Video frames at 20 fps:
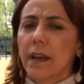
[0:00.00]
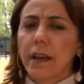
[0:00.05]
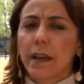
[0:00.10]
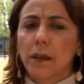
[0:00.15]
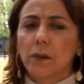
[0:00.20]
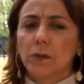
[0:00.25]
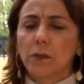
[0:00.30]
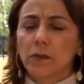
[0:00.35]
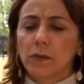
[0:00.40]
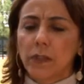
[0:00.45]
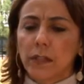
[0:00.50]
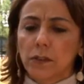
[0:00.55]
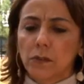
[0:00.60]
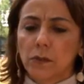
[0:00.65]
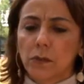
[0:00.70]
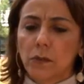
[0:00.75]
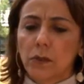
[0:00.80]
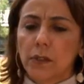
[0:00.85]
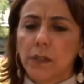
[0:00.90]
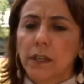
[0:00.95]
É um
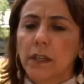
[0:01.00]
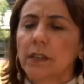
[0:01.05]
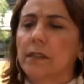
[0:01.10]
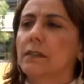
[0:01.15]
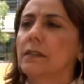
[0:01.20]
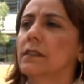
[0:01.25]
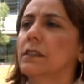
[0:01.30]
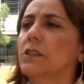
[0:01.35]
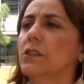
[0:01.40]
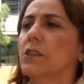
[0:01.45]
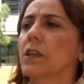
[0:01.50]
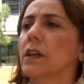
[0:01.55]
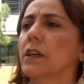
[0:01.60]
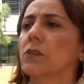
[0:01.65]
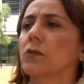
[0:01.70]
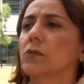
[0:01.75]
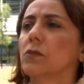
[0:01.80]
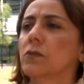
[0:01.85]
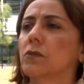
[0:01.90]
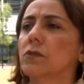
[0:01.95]
setor que exige
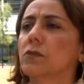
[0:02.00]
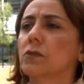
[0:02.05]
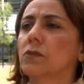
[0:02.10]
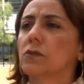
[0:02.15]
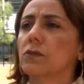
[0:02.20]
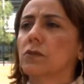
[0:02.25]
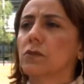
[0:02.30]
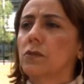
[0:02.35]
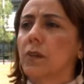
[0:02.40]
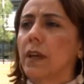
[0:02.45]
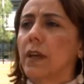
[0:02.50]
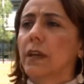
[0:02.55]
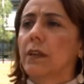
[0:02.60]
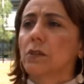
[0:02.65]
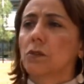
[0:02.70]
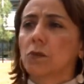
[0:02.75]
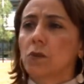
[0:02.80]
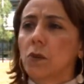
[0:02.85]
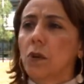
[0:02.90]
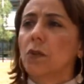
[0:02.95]
recursos é,
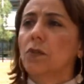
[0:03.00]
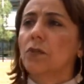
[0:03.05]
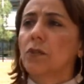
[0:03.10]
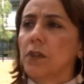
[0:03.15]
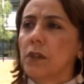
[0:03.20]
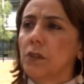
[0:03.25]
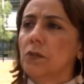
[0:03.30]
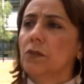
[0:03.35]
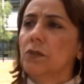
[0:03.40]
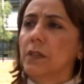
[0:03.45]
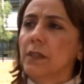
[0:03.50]
do governo